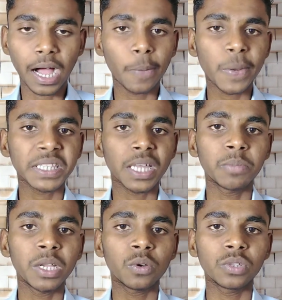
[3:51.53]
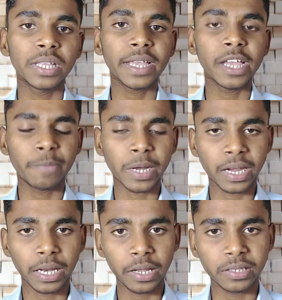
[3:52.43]
आपके थंबनेल को देखें एक बार
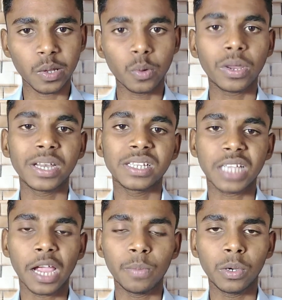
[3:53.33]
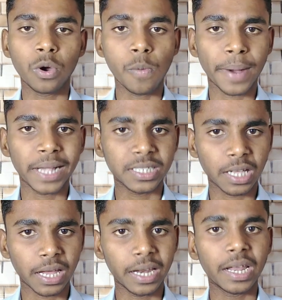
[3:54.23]
क्लिक जरूर करें चाहे वीडियो को बात
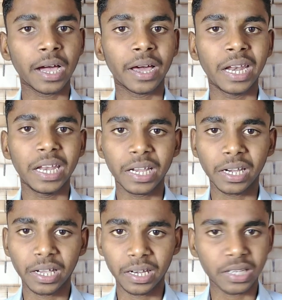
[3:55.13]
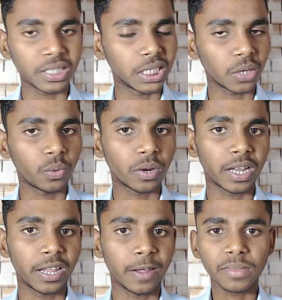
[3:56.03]
करें ना करें लेकिन क्लिक जरूर
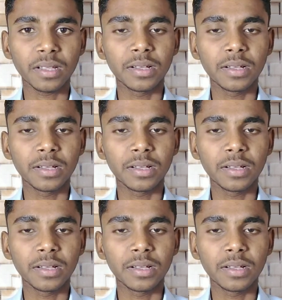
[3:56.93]
करें